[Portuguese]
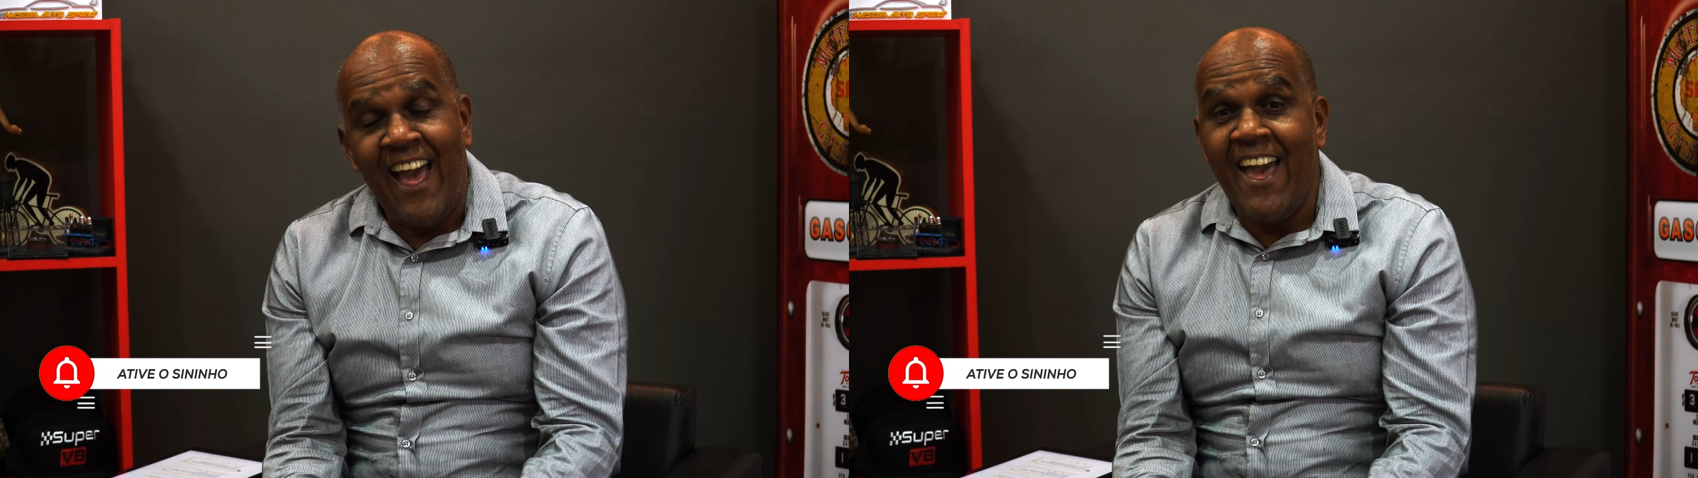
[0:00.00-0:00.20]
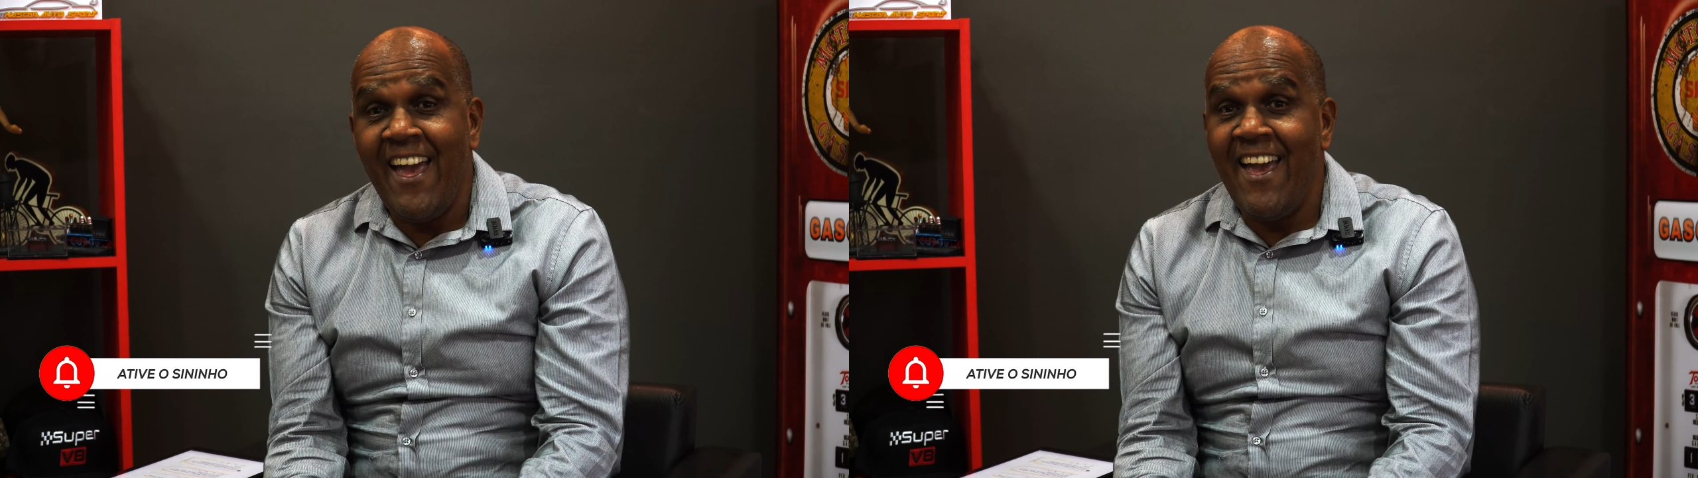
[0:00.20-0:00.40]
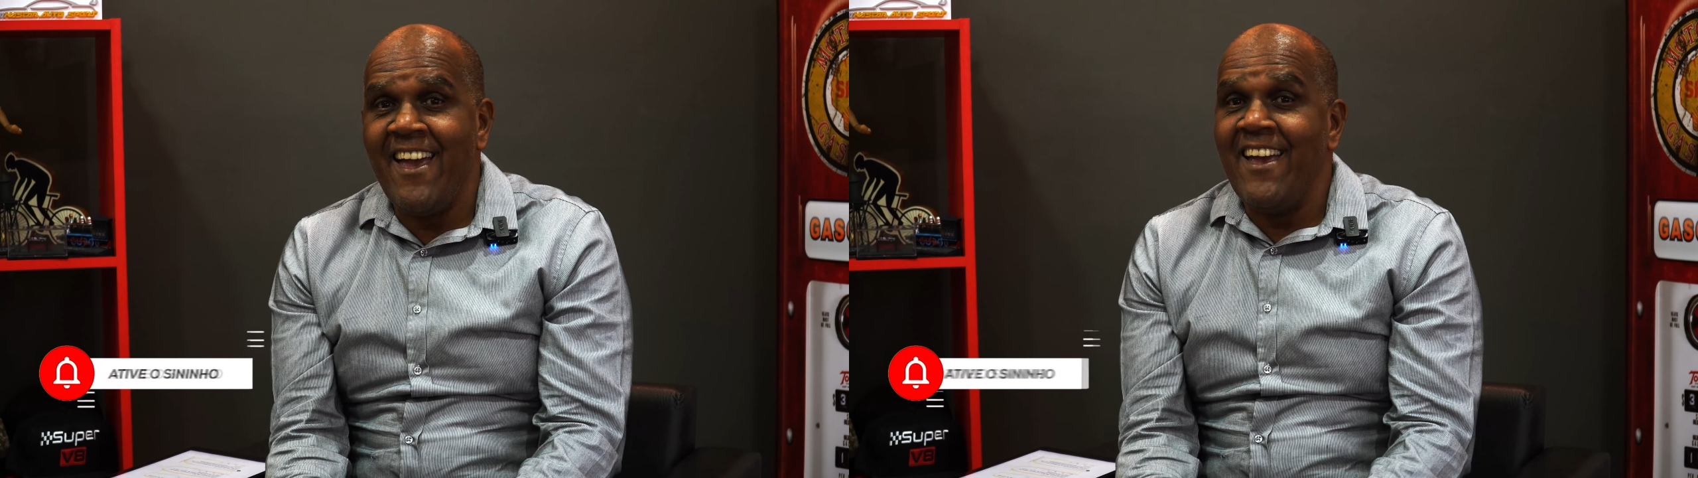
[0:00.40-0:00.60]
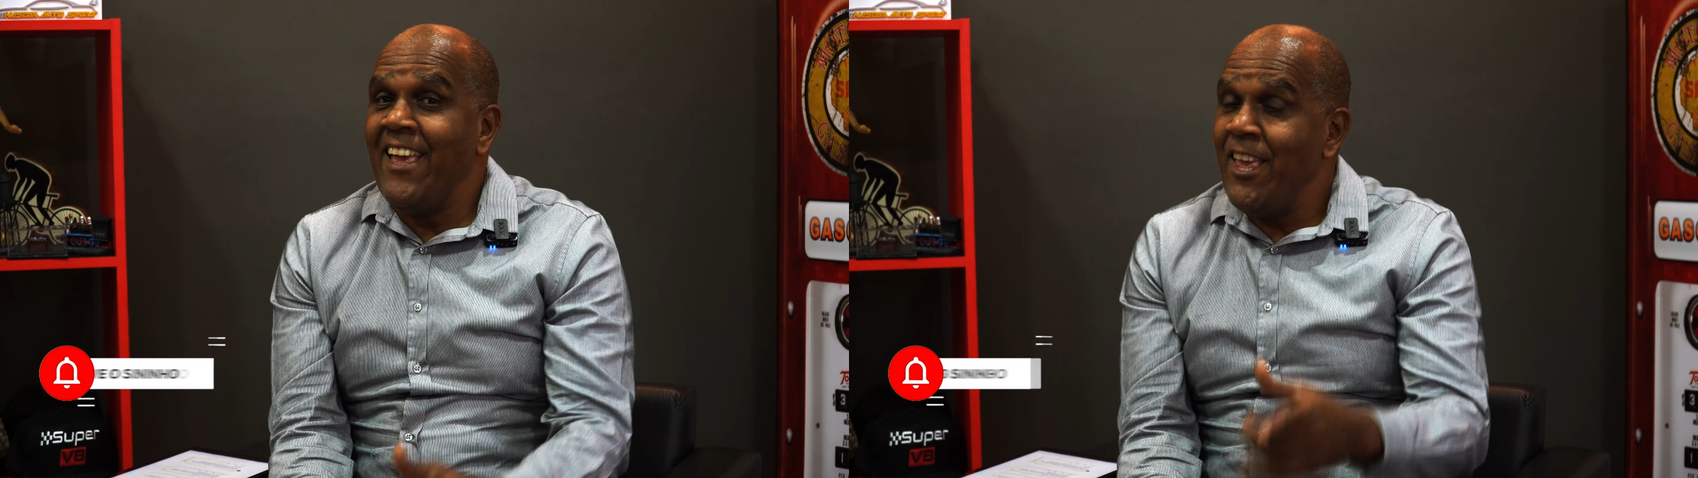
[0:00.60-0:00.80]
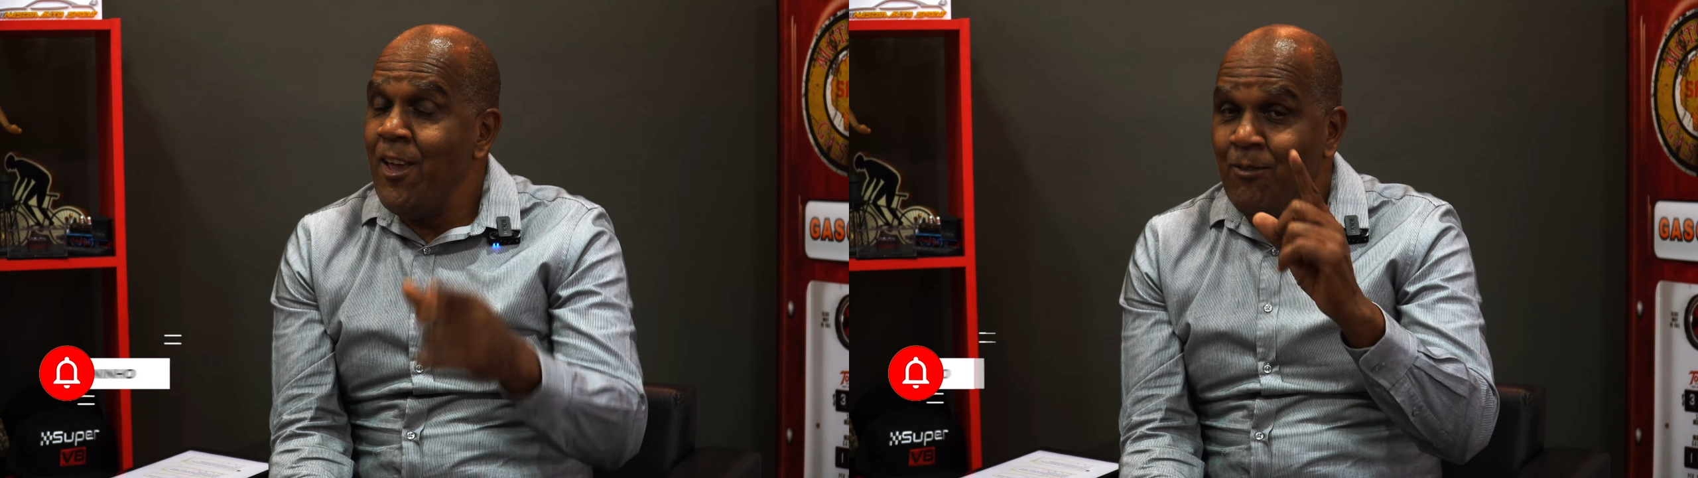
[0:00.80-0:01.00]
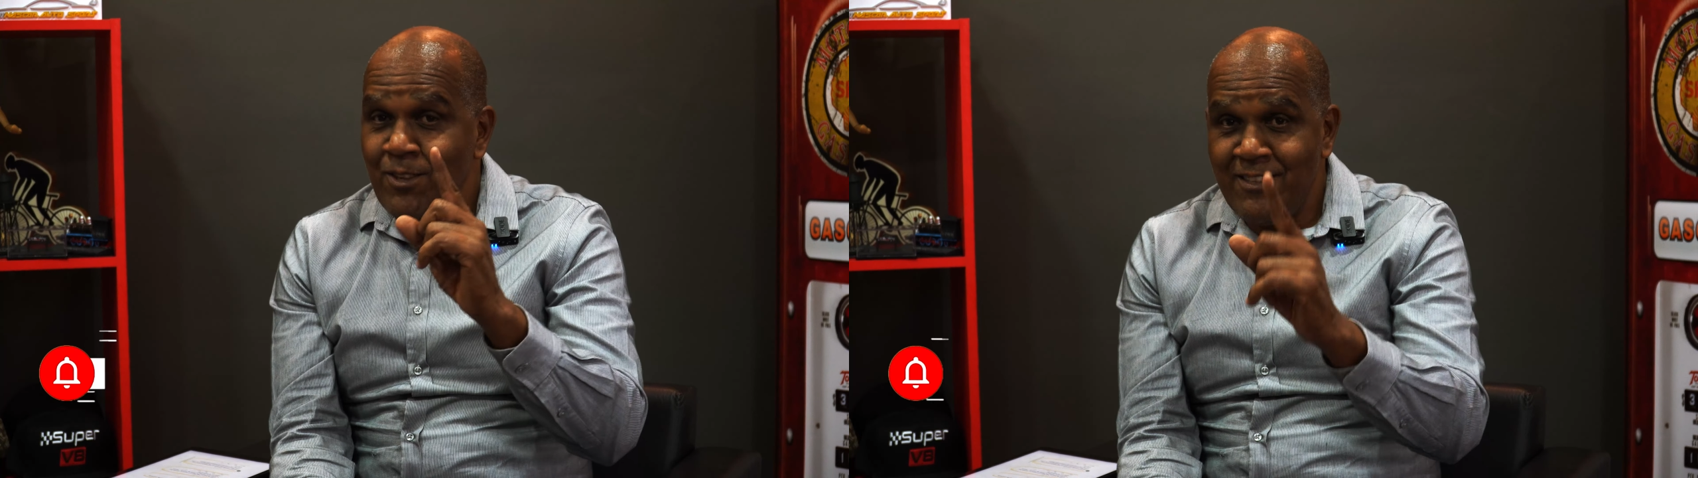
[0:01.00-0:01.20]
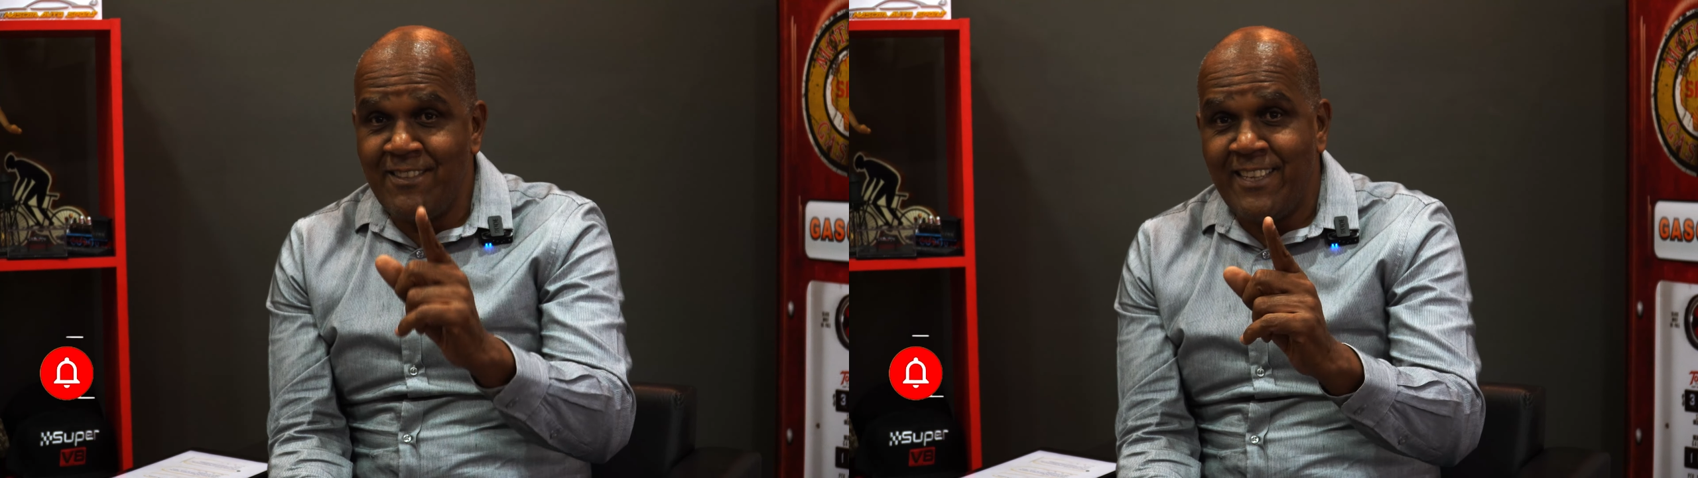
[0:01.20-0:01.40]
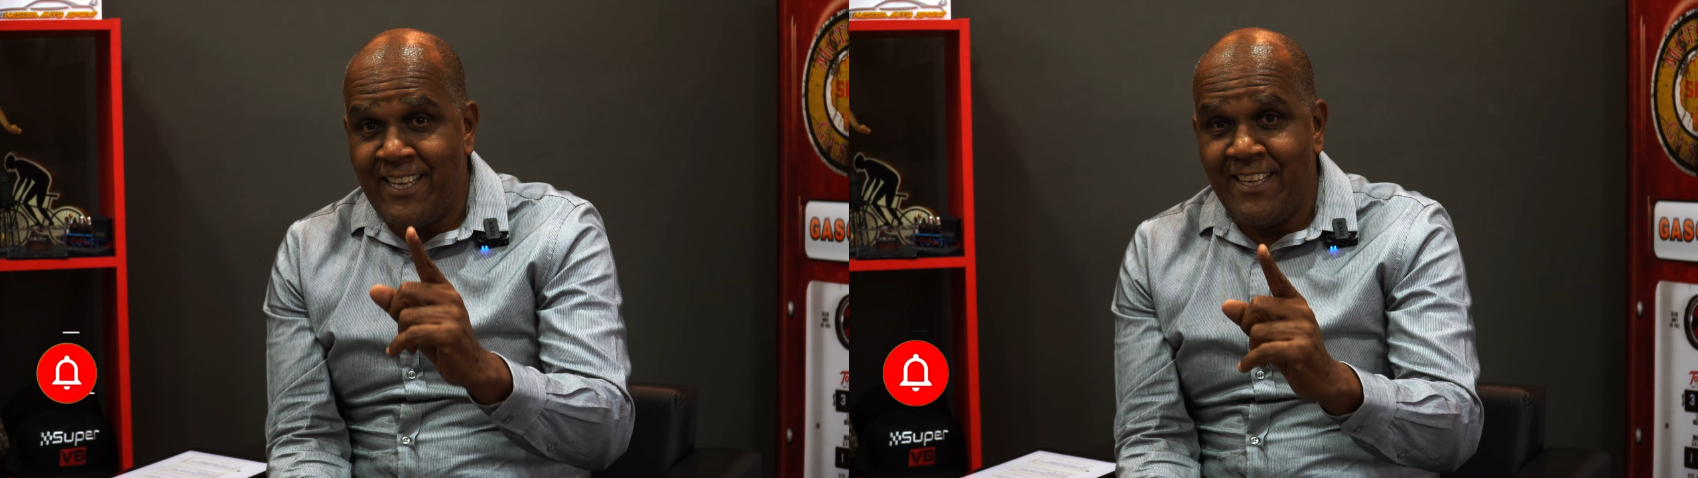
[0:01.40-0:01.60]
é, e eu vou
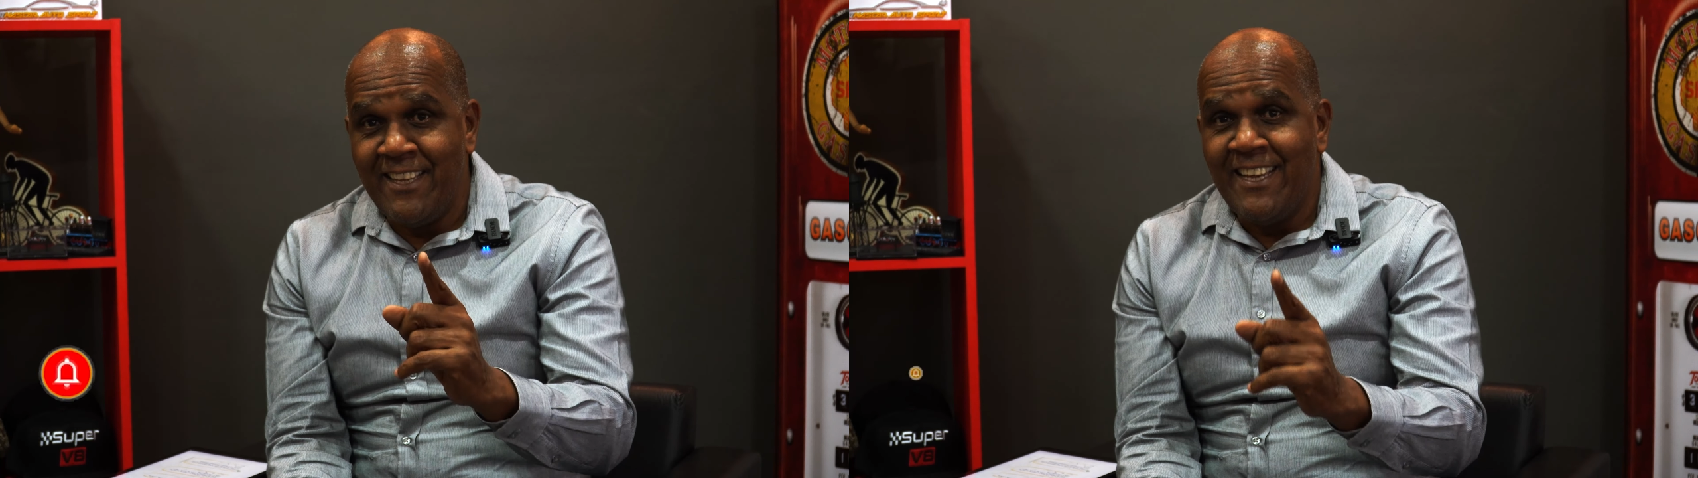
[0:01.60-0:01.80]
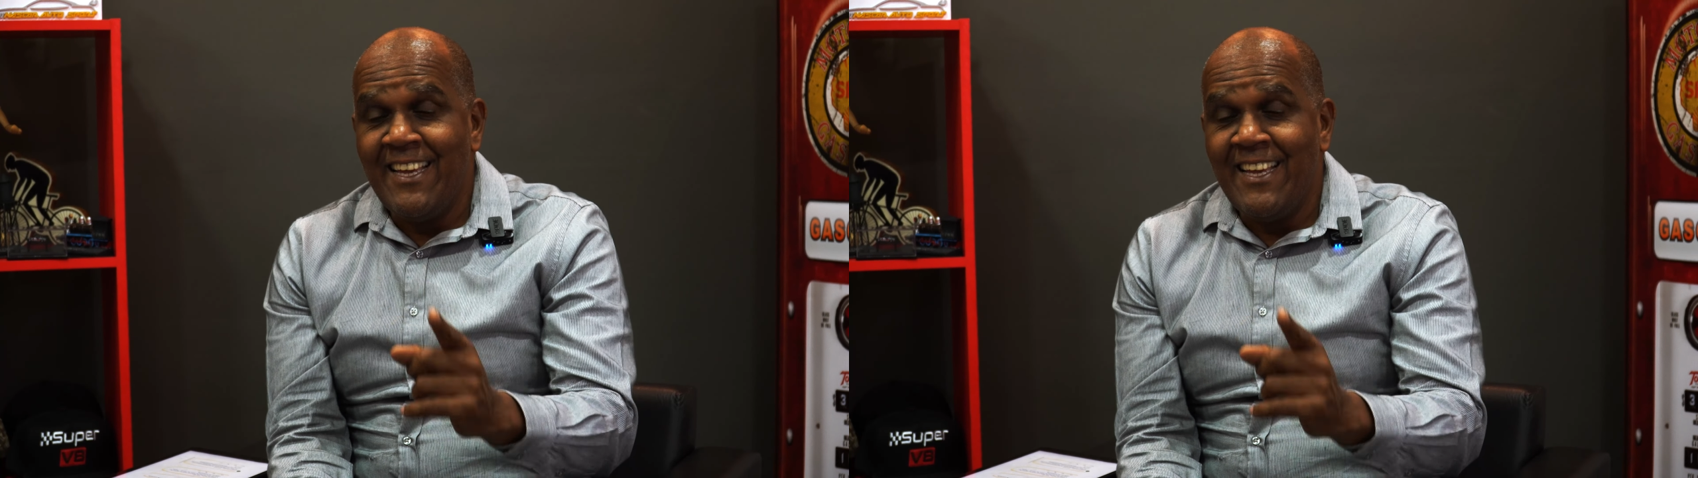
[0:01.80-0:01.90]
dizer